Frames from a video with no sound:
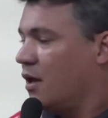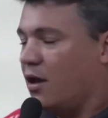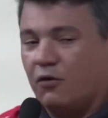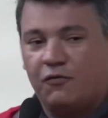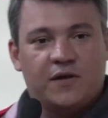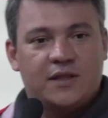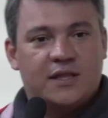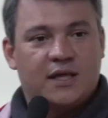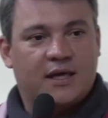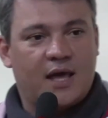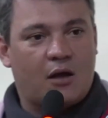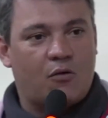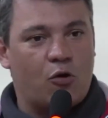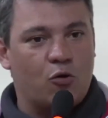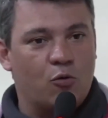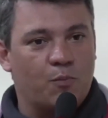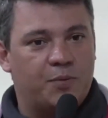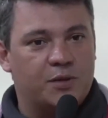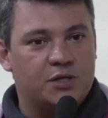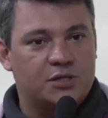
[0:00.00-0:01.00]
Eu fiz aqui
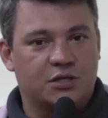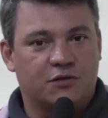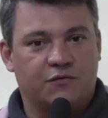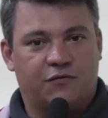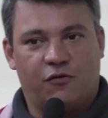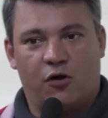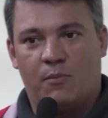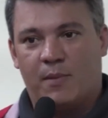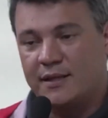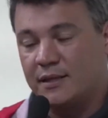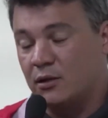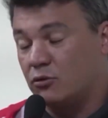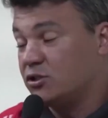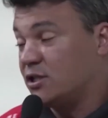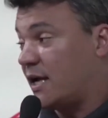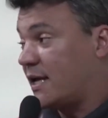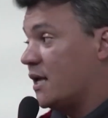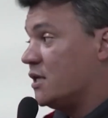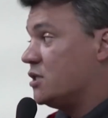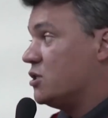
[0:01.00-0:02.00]
agora um pedido de informação,
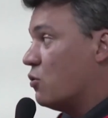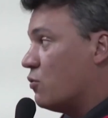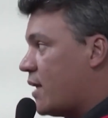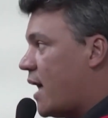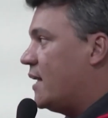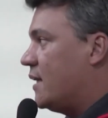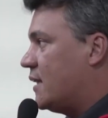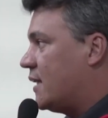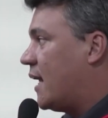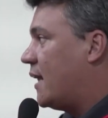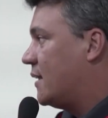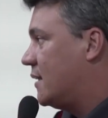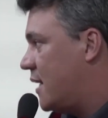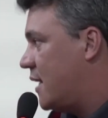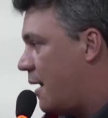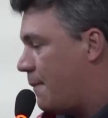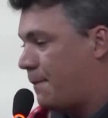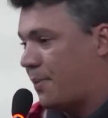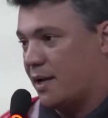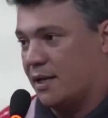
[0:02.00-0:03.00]
já que eles não querem
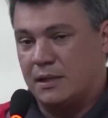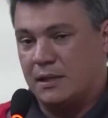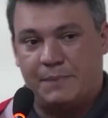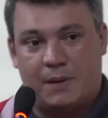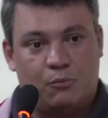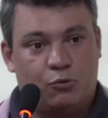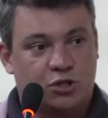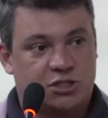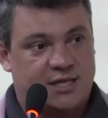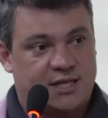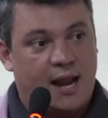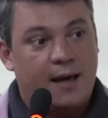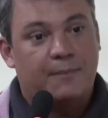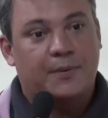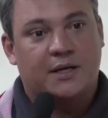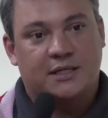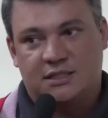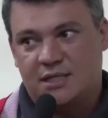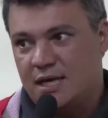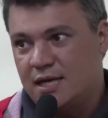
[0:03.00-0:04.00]
trazer a planta para mostrar
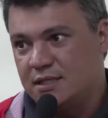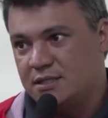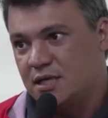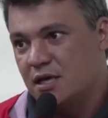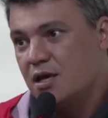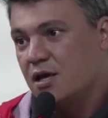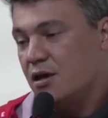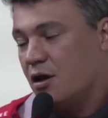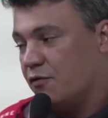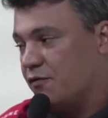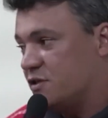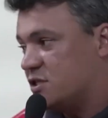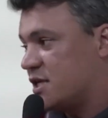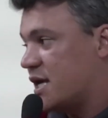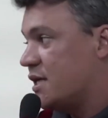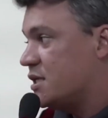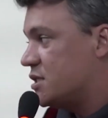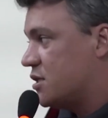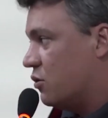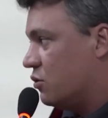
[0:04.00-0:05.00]
para a gente, eu fiz
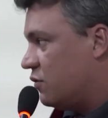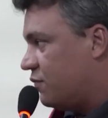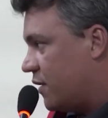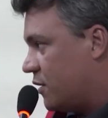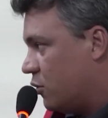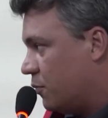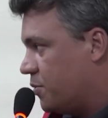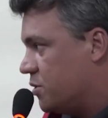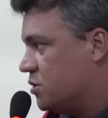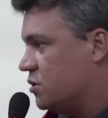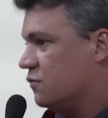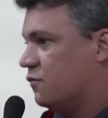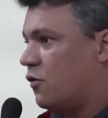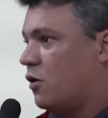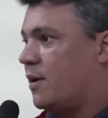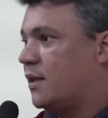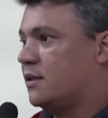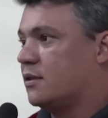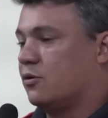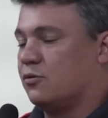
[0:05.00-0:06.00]
questão de fazer o pedido de
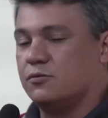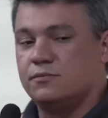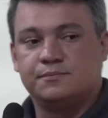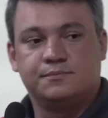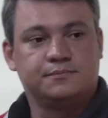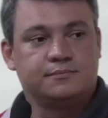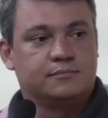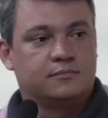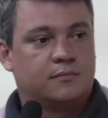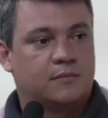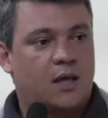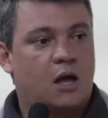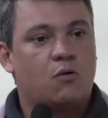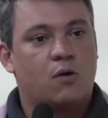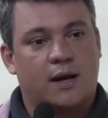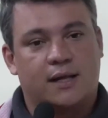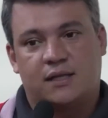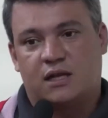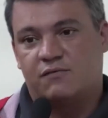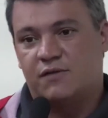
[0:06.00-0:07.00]
informação. Que
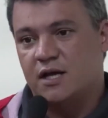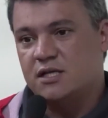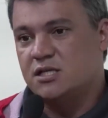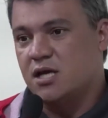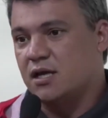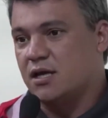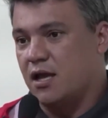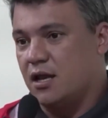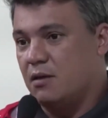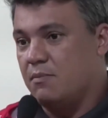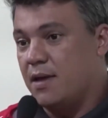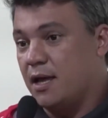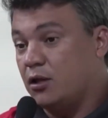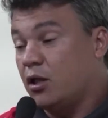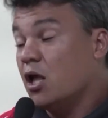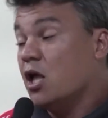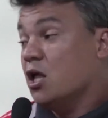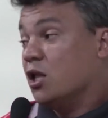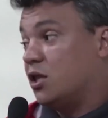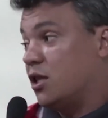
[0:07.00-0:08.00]
agora, através de
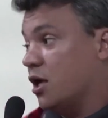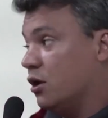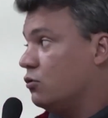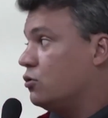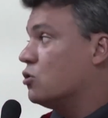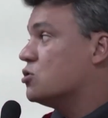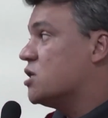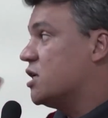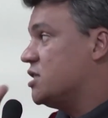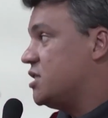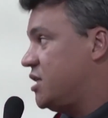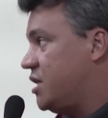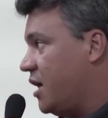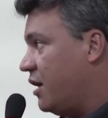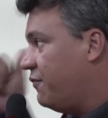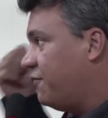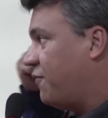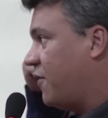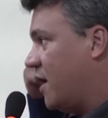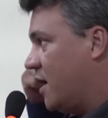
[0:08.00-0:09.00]
requerimento, sendo que eu já
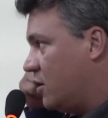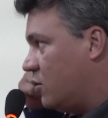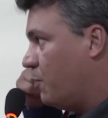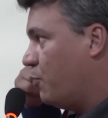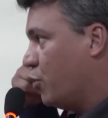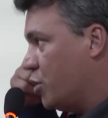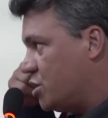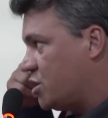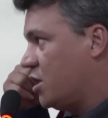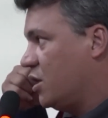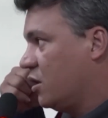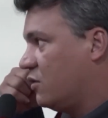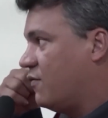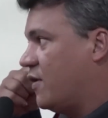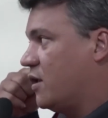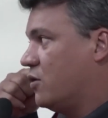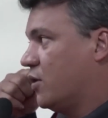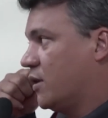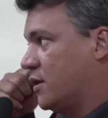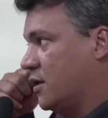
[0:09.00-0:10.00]
tinha feito por escrito,
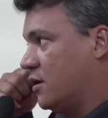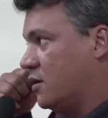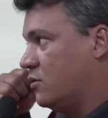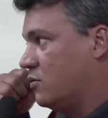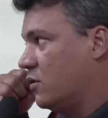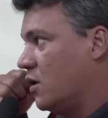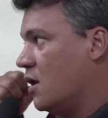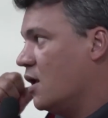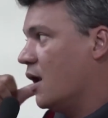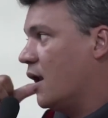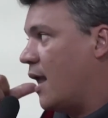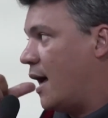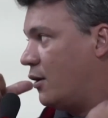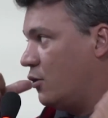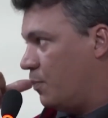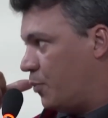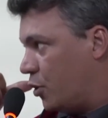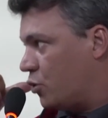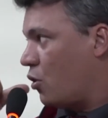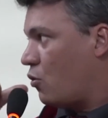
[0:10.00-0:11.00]
vereador Sandro, lá
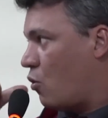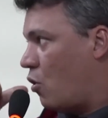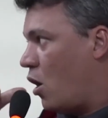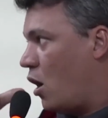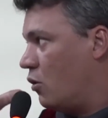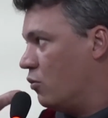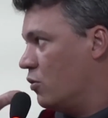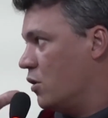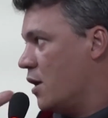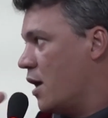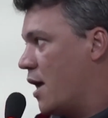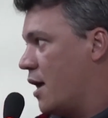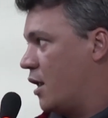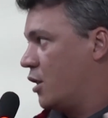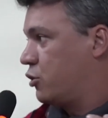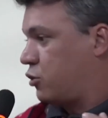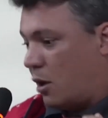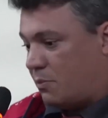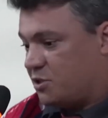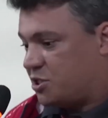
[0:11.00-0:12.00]
no protocolo.
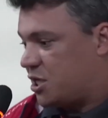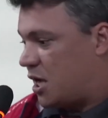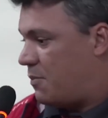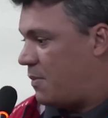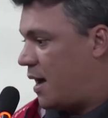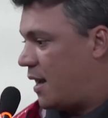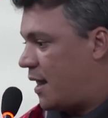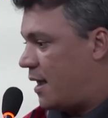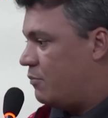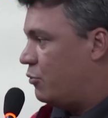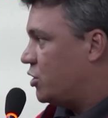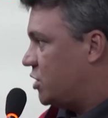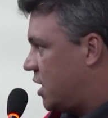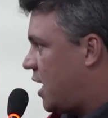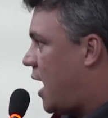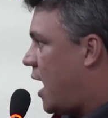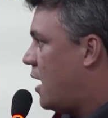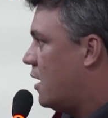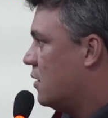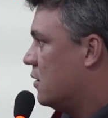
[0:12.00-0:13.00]
Era só me chamar lá e
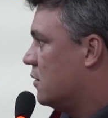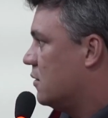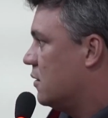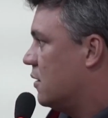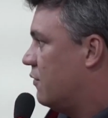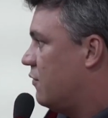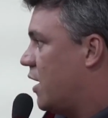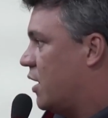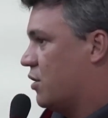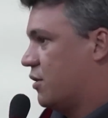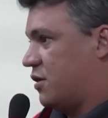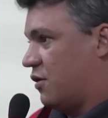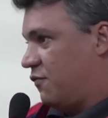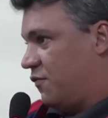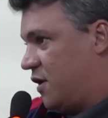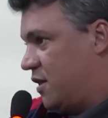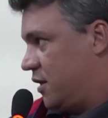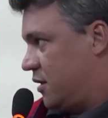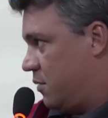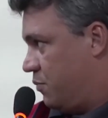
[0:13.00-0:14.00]
mostrar. Vereador, você
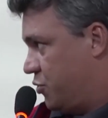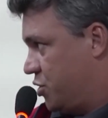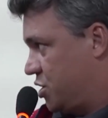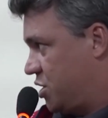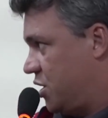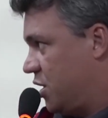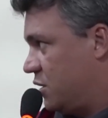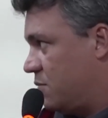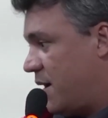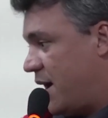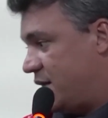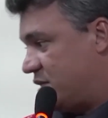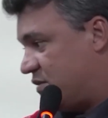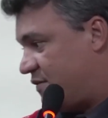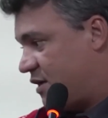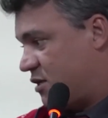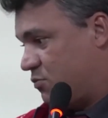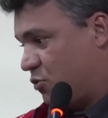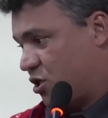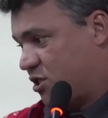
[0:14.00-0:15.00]
fez aqui por escrito, mas a gente
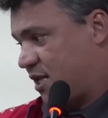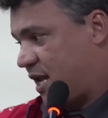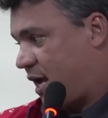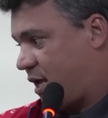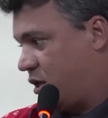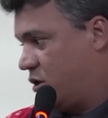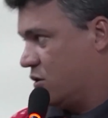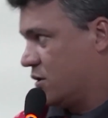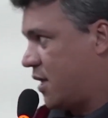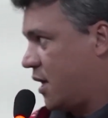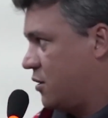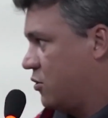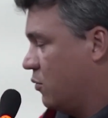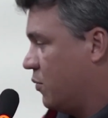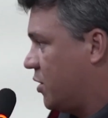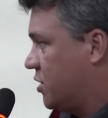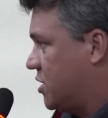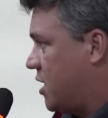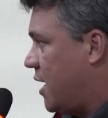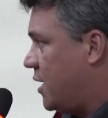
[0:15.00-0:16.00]
já vai te mostrar aqui, está aqui
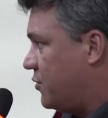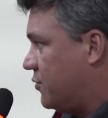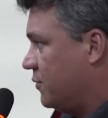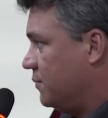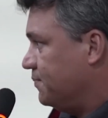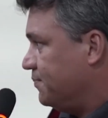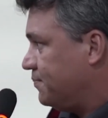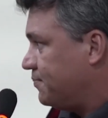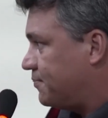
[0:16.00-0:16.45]
o projeto.